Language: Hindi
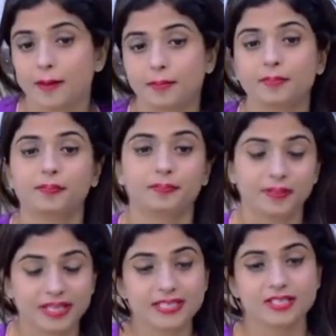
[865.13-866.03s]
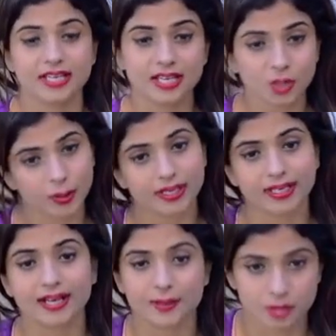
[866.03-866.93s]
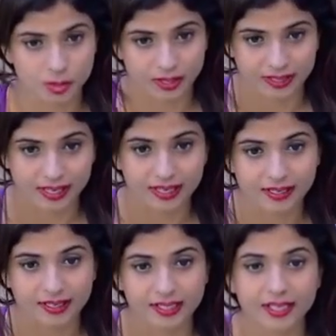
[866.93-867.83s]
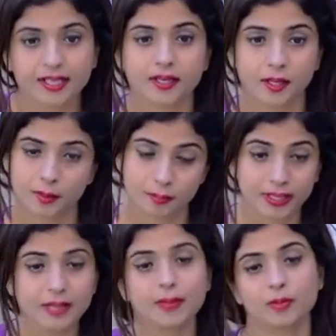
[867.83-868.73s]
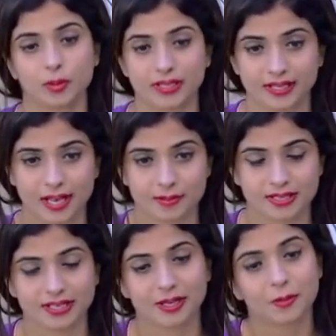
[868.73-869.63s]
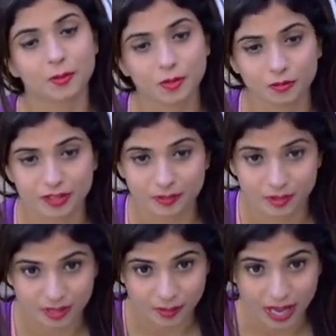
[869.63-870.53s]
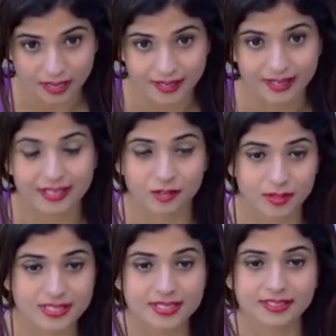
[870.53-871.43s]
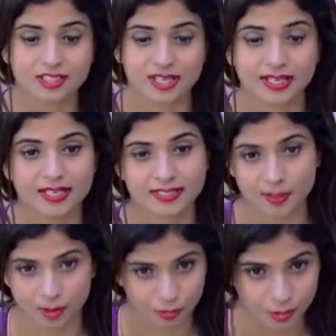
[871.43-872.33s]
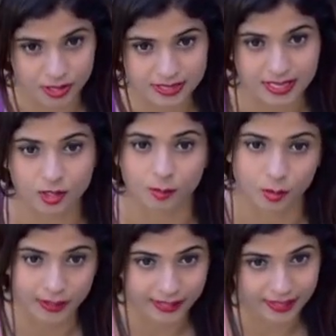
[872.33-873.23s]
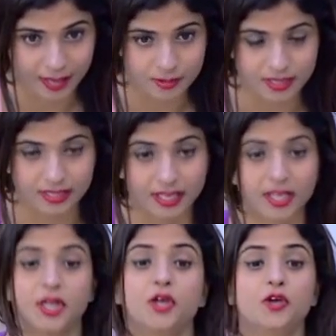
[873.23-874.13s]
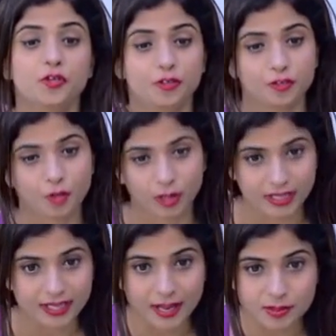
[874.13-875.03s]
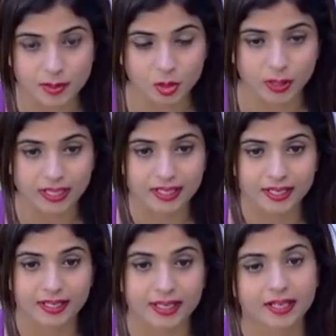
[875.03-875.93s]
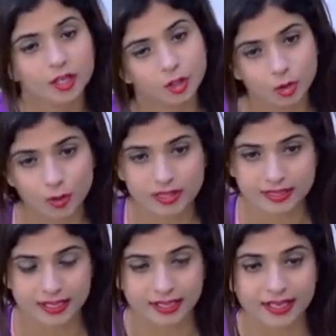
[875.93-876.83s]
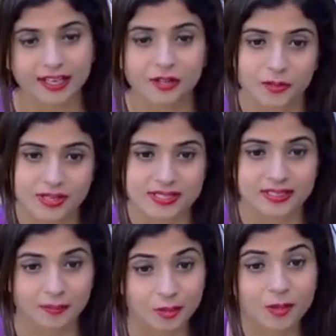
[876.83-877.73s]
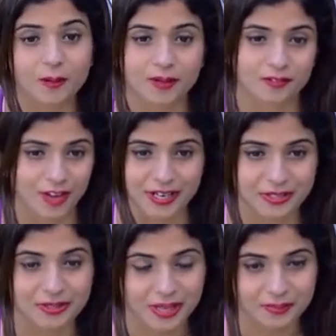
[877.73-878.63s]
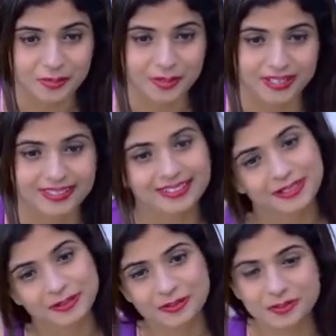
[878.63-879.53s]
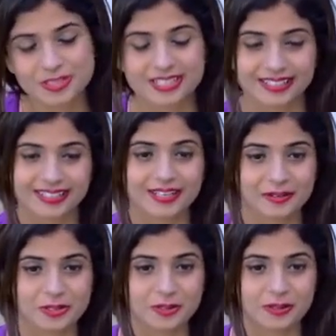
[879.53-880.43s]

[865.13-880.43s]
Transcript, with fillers: आप प्लीज़ लेकिन 20 रैप्स तो करिए ही करिए मिनिमम 20 रैप्स करिए उनको फिर आगे आगे इंक्रीज़ करते जाइए जैसे आपका फर्स्ट डे तो आप 20 रैप्स करिए फिर 40 रैप्स में ट्राई करिए थोड़ा सा थकेंगे थोड़ा सा तभी तो आपका फैट कम होगा ना तो कुछ करने के लिए कुछ